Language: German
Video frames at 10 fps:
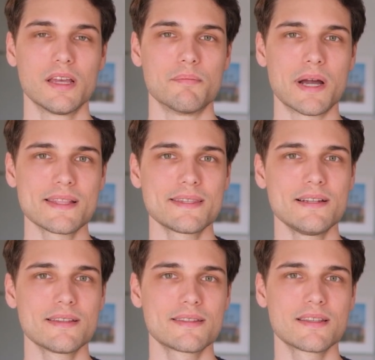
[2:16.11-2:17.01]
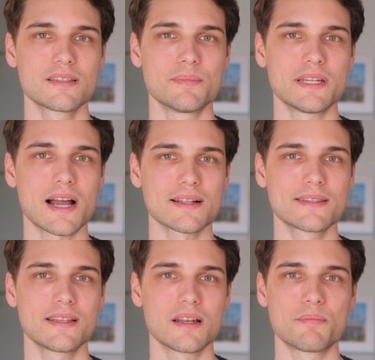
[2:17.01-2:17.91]
Mein Ziel ist es, mit
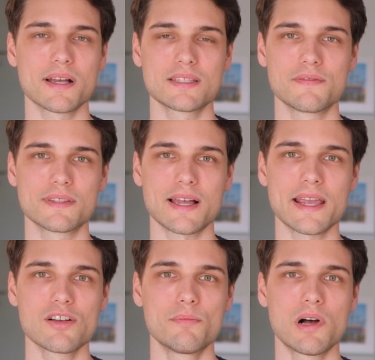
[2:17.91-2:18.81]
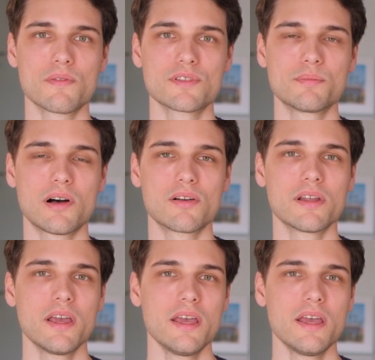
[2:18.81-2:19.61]
Aktien ein passives Einkommen aufzubauen.